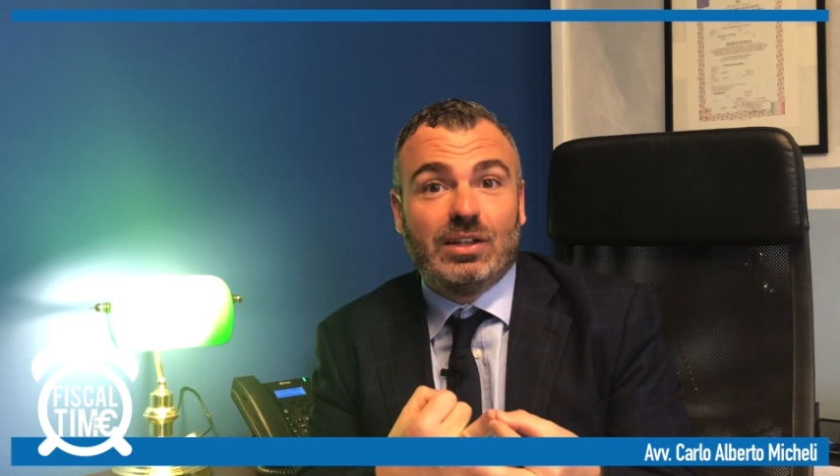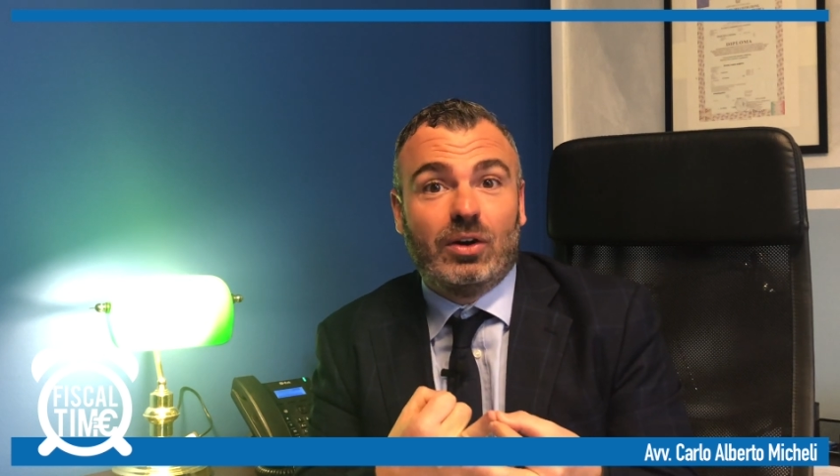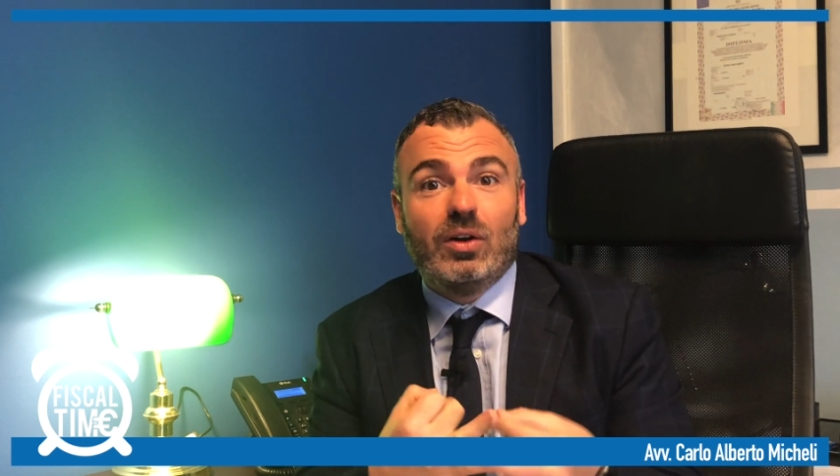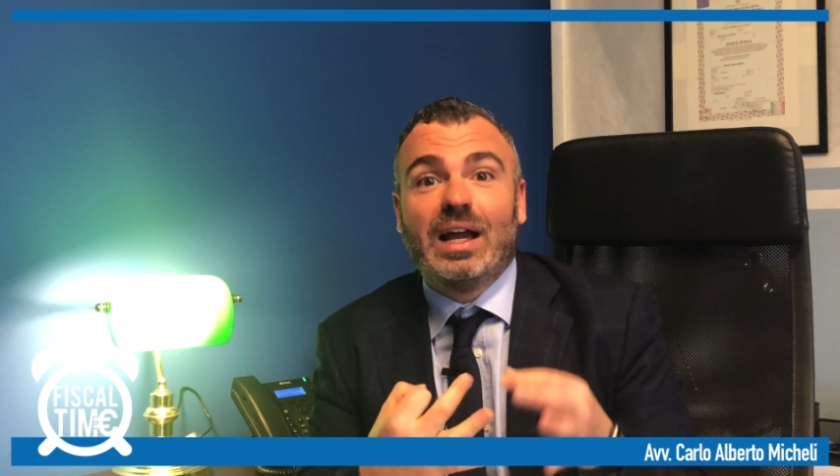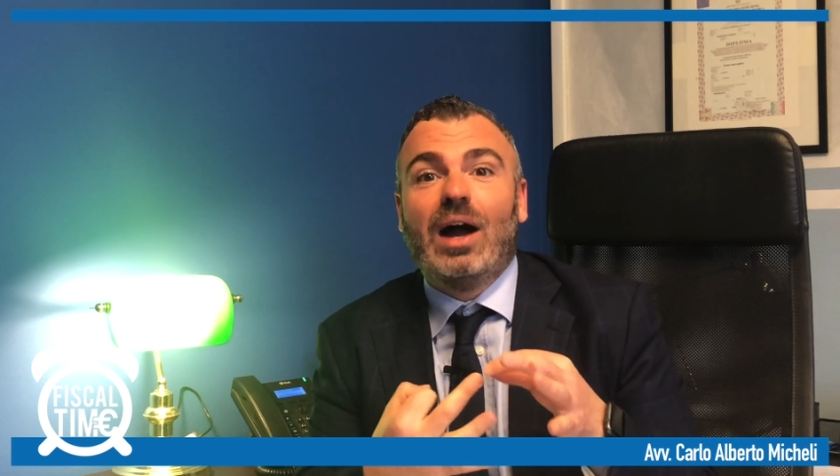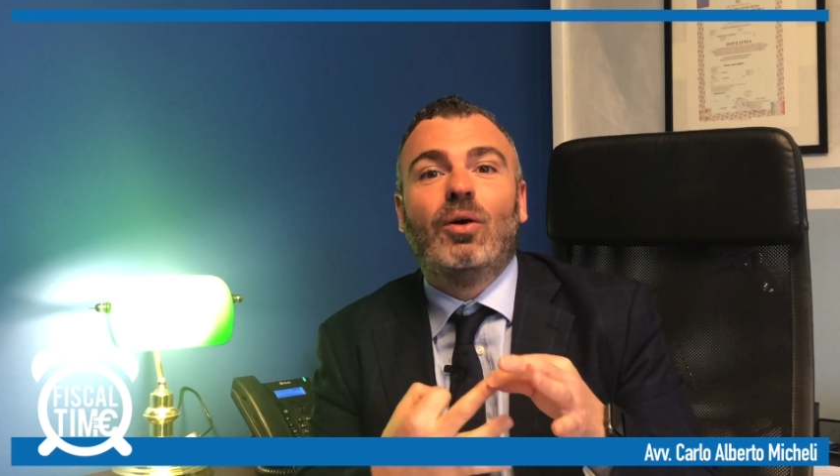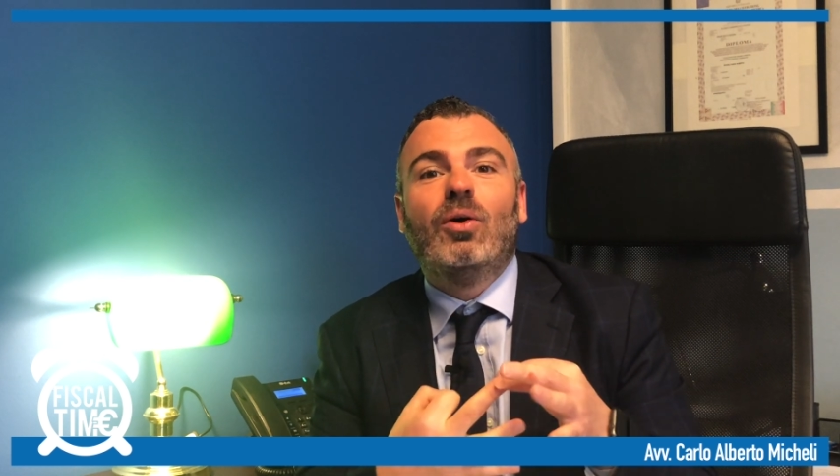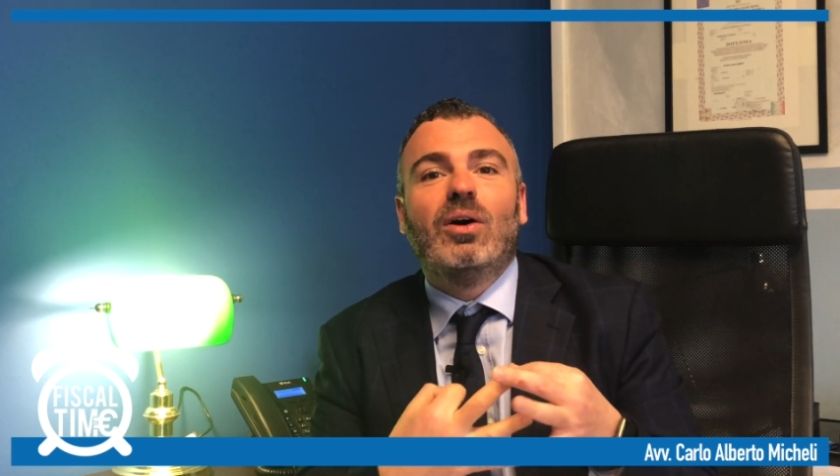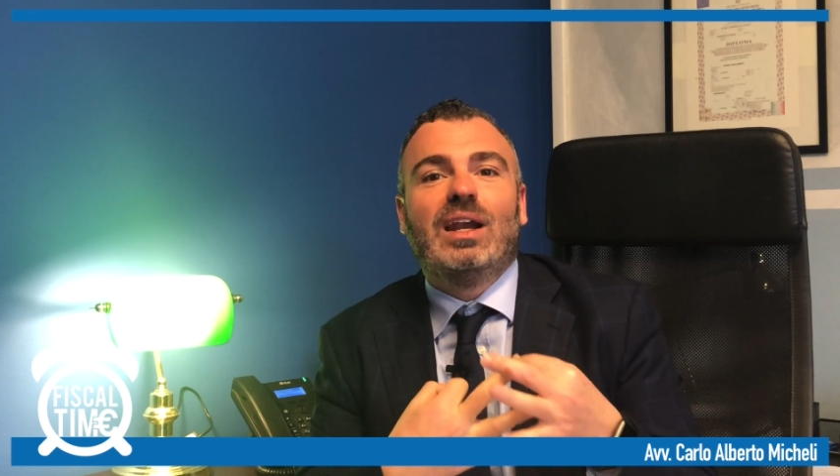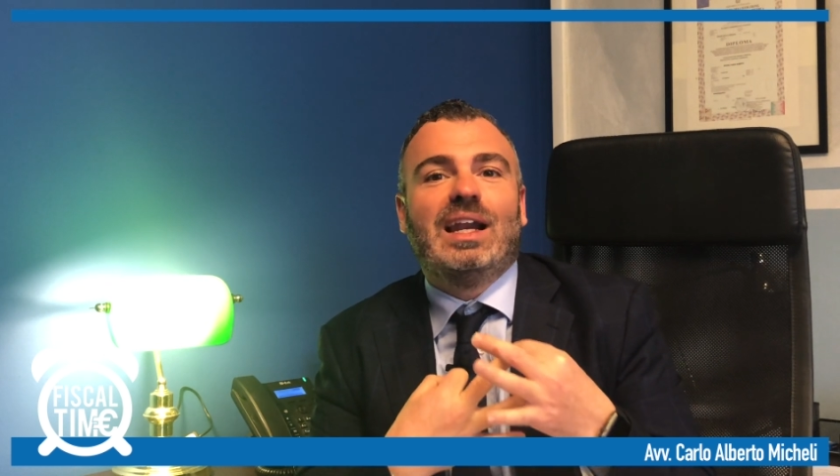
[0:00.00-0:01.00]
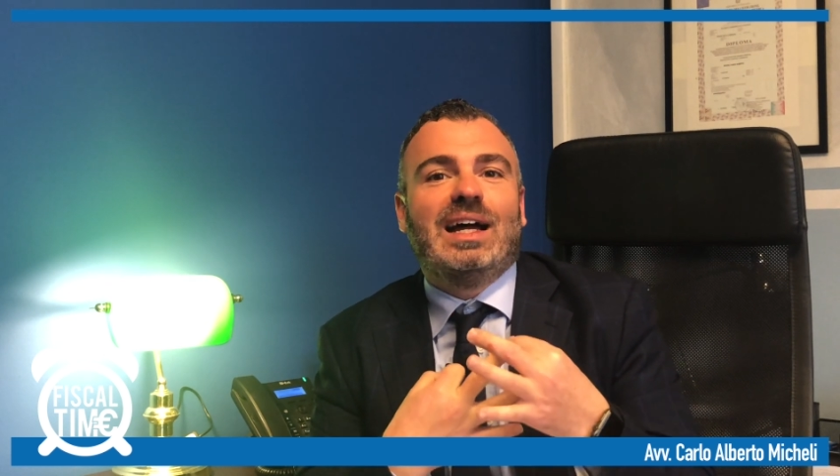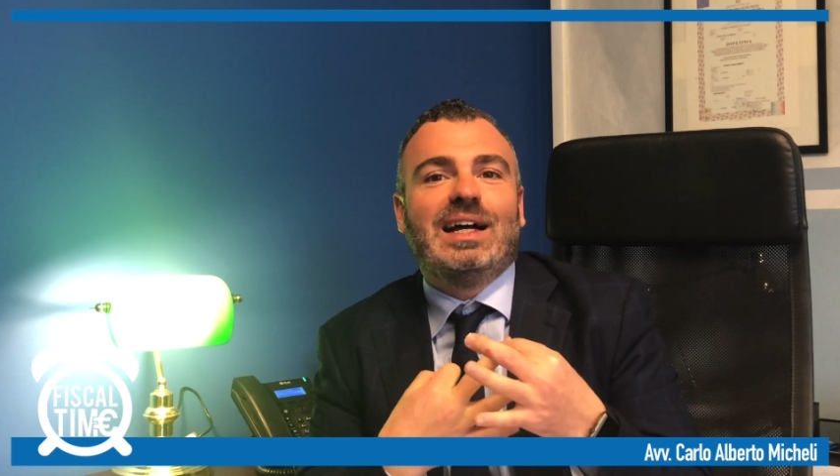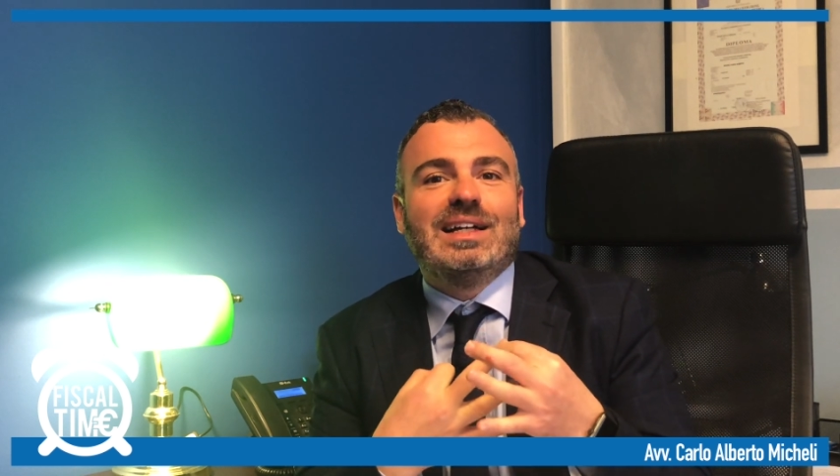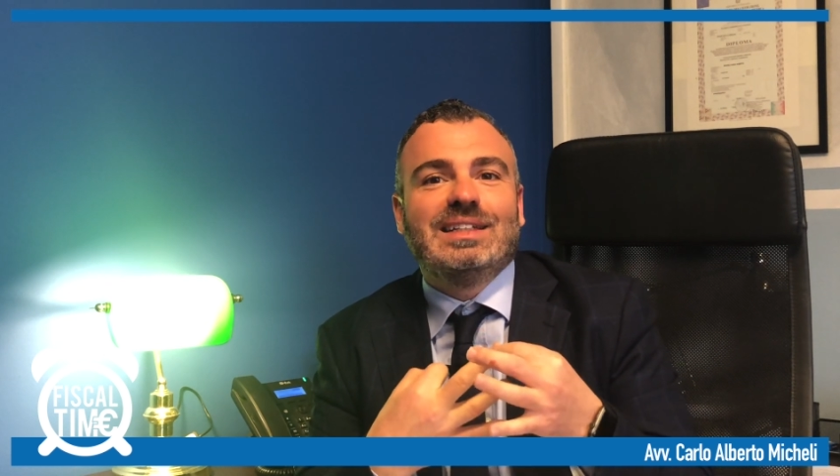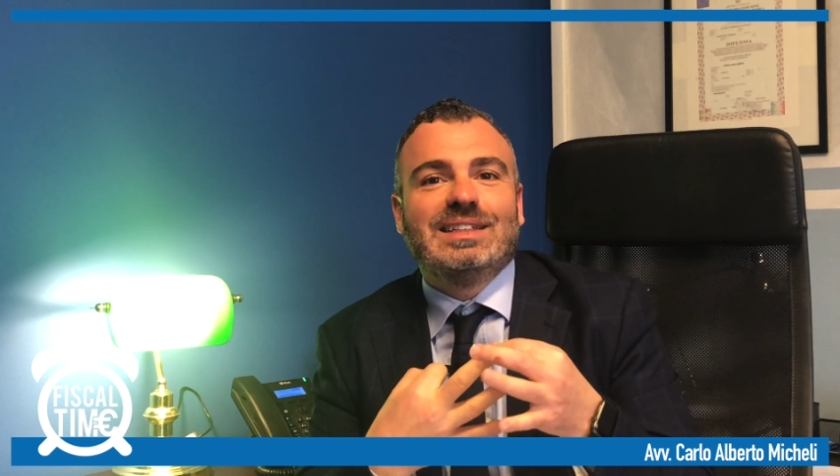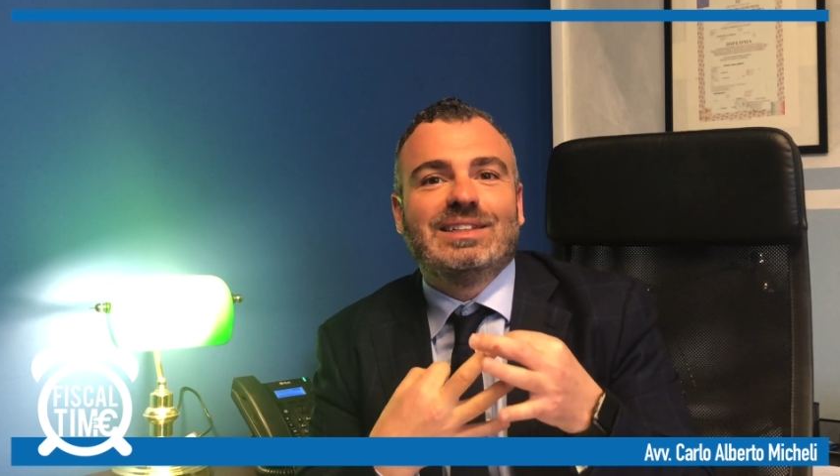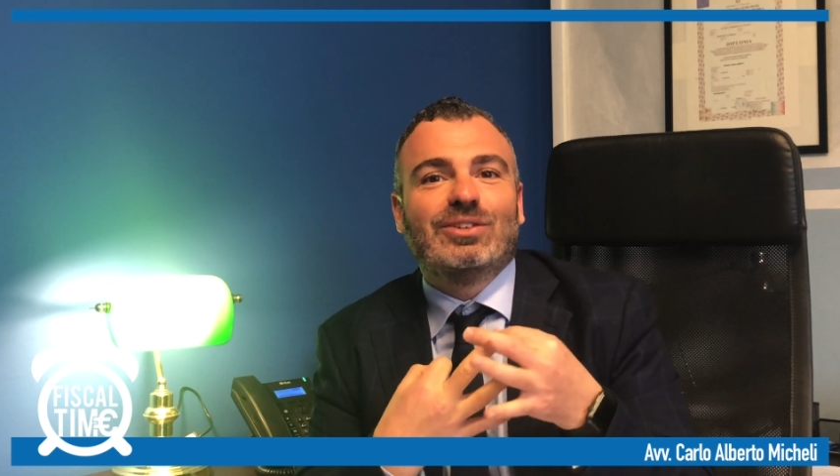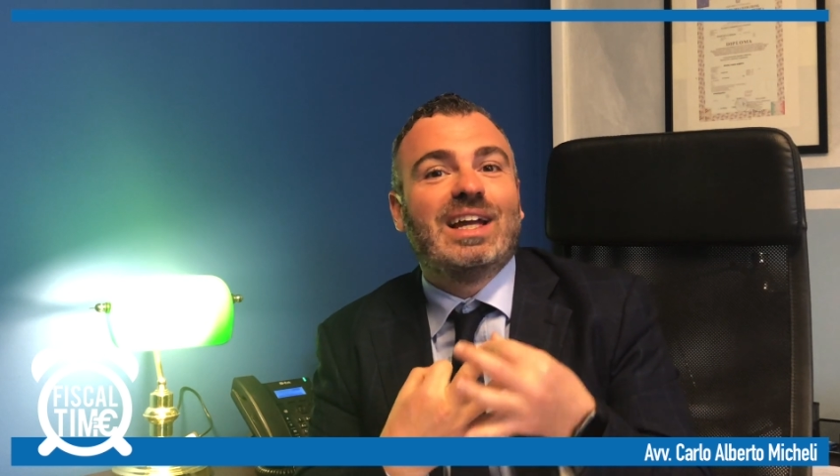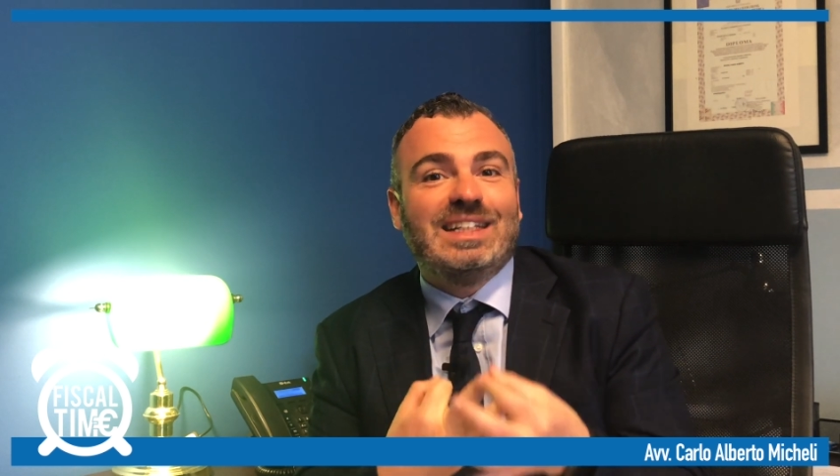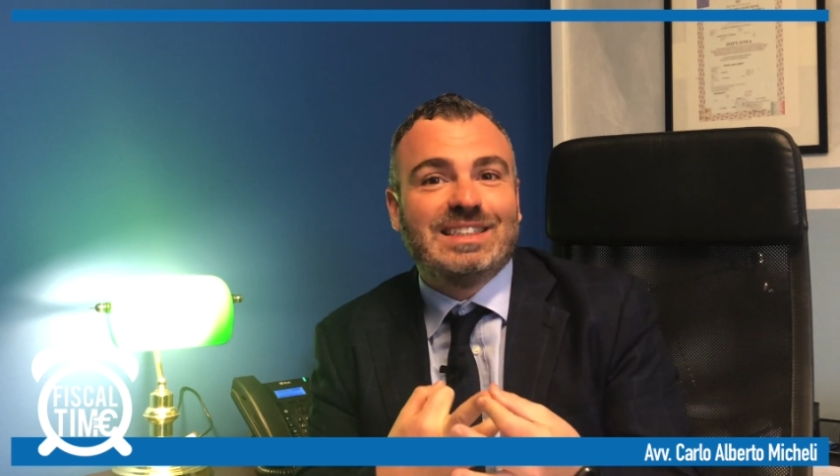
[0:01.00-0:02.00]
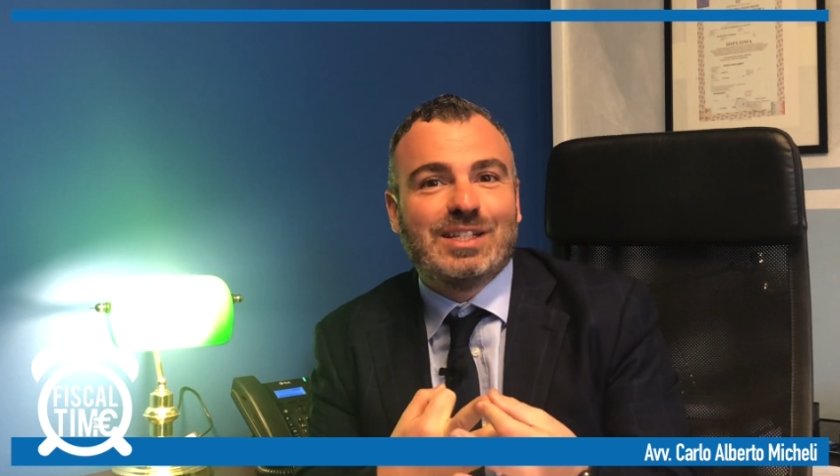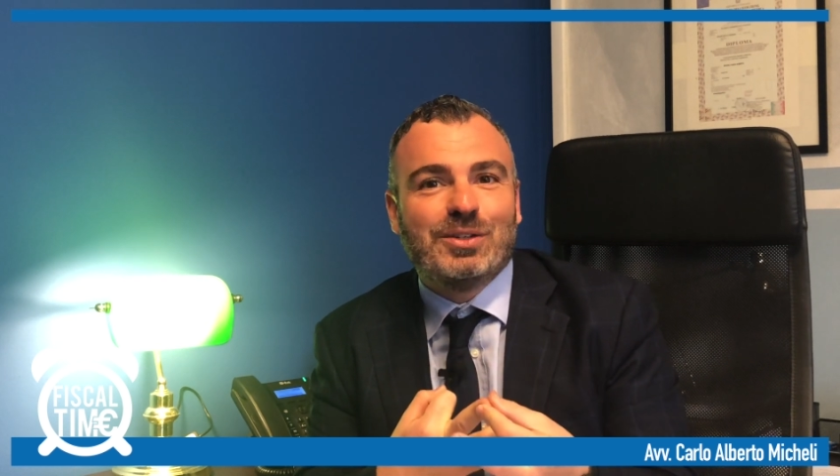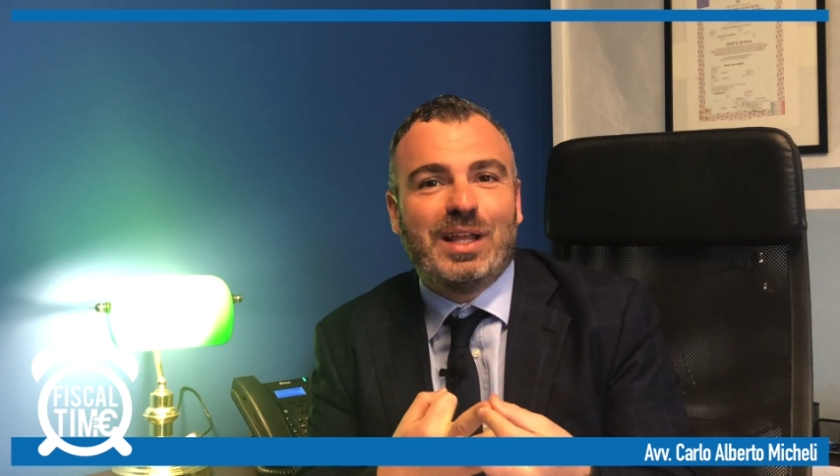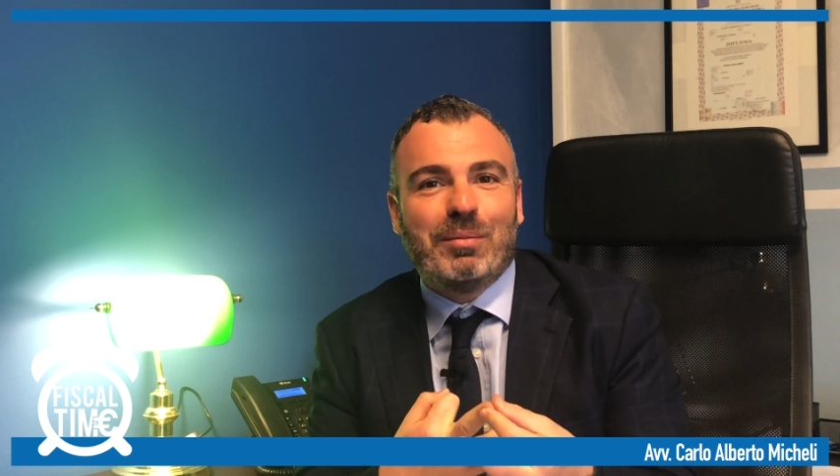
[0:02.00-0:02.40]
di droga o l'organizzazione eh,